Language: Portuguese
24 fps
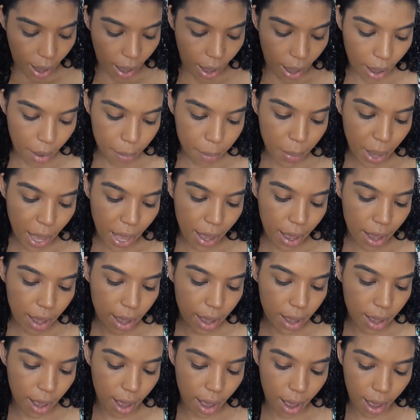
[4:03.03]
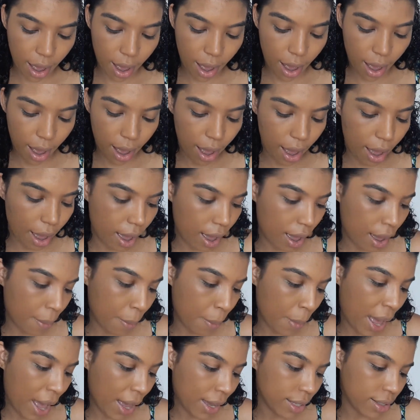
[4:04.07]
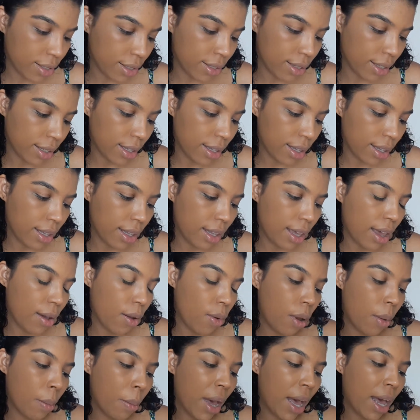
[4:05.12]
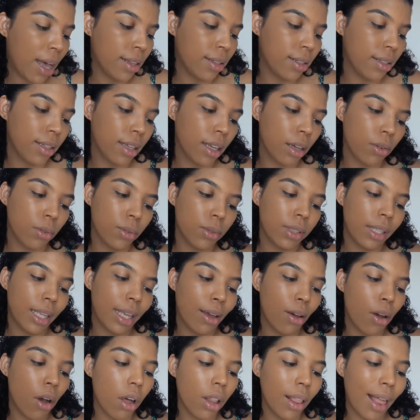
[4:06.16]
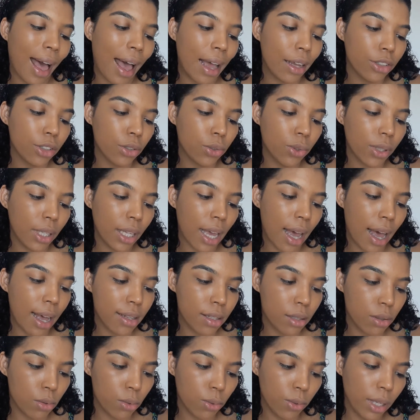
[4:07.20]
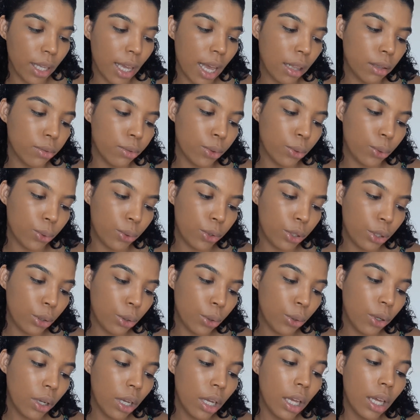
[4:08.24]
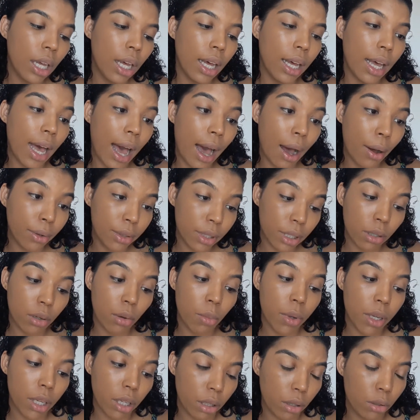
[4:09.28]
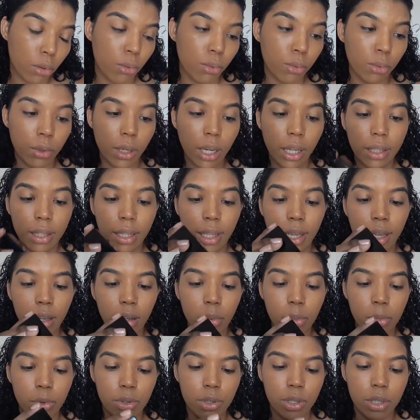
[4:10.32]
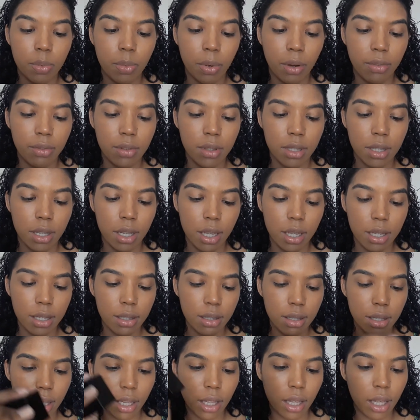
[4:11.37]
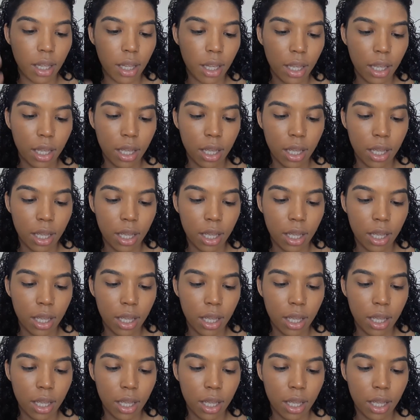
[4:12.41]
A bar, a marca diz aqui que é uma base que contém colágeno e ácido hialurônico, alta cobertura, né, como eu disse pra vocês, e